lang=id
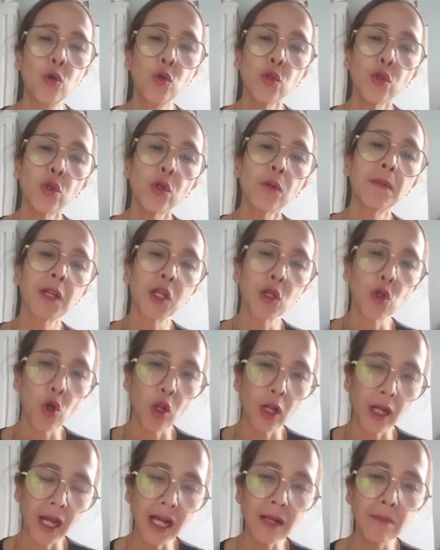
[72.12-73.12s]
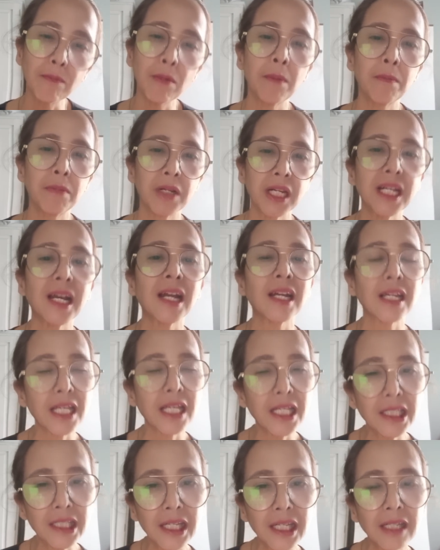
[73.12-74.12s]
untuk menolak memberikan
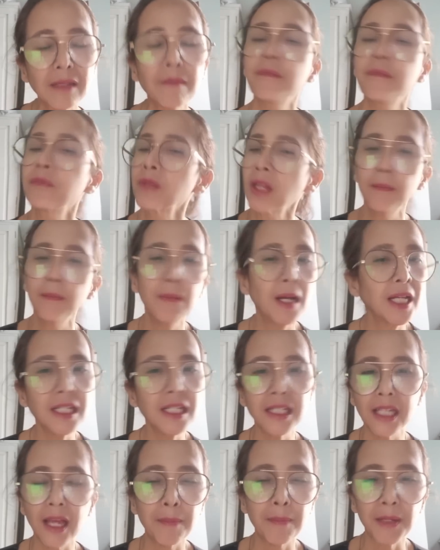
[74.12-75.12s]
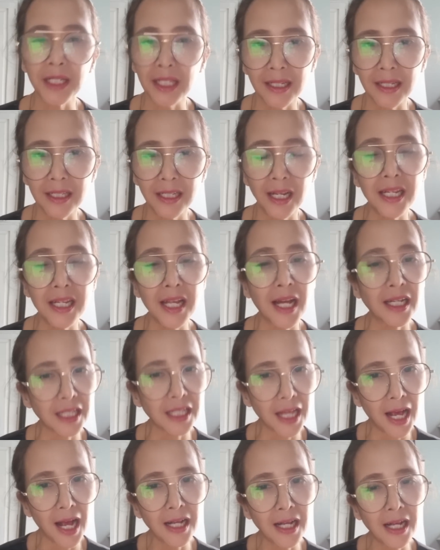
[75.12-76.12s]
izin bagi siapa saja yang
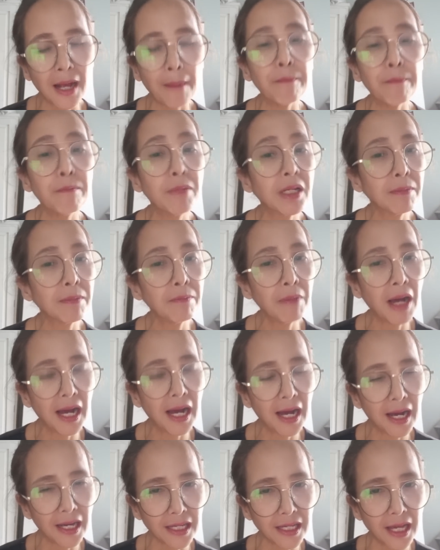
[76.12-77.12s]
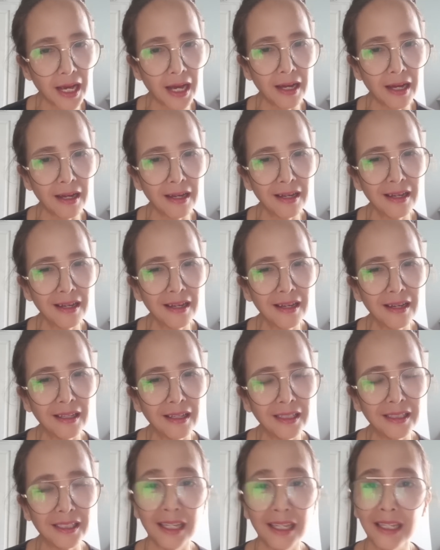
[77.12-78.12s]
dianggap berbahaya.
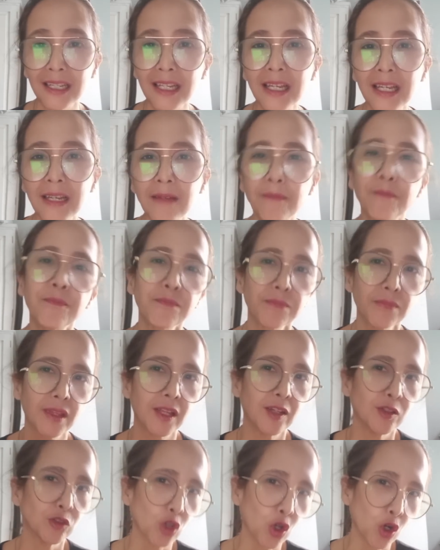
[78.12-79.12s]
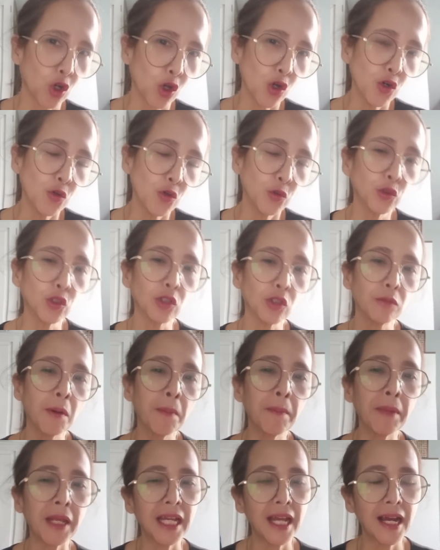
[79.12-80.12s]
Jadi, tolong untuk
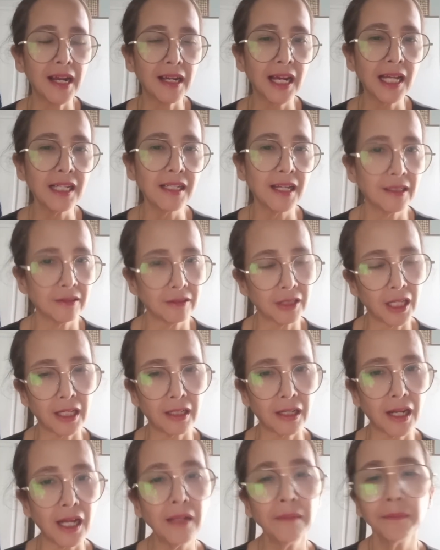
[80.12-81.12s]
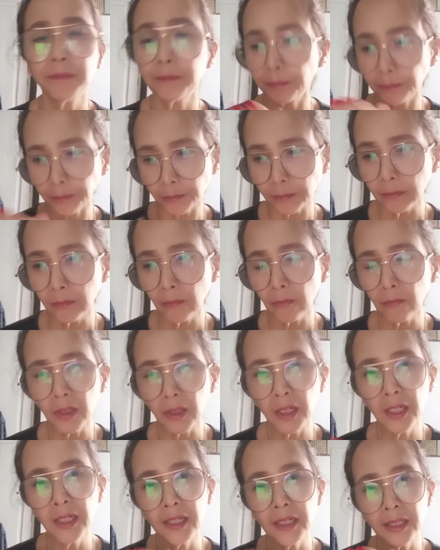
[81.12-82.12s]
membedakan antara
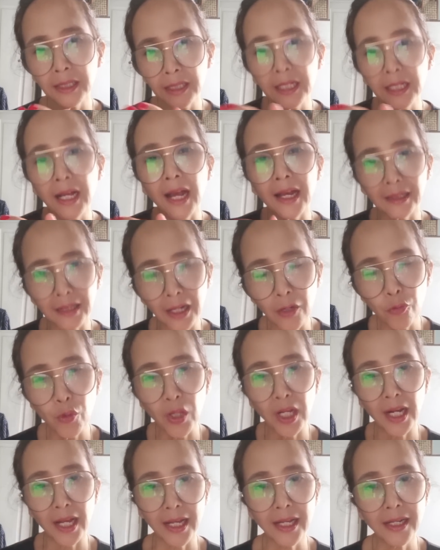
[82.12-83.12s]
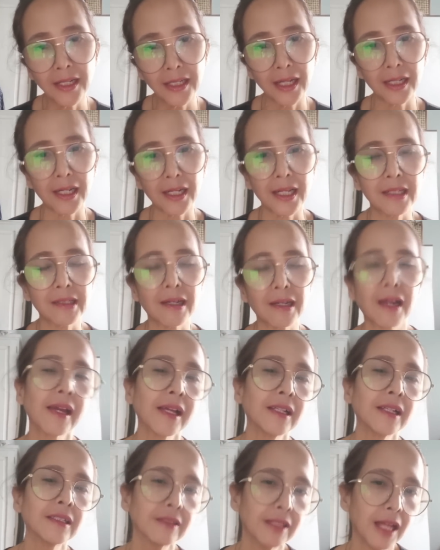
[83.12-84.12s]
Eh, negara wilayah negara
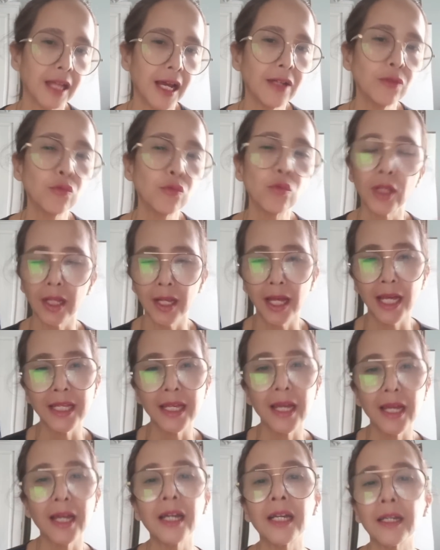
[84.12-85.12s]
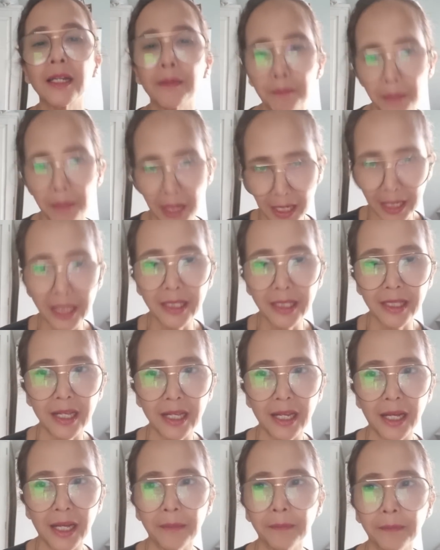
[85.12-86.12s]
Israel dan wilayah
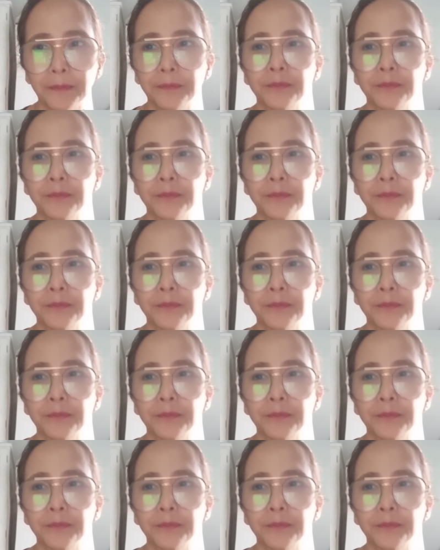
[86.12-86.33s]
Palestina.